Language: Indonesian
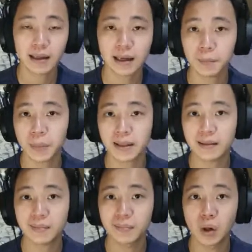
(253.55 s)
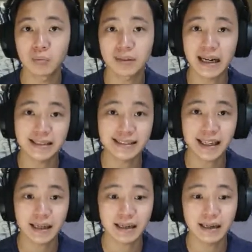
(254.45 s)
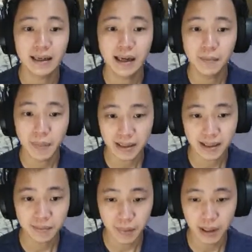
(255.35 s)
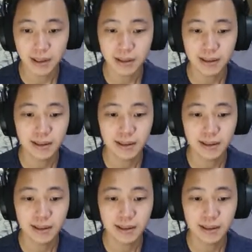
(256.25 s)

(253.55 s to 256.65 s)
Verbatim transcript: kepet belum transen maksimal.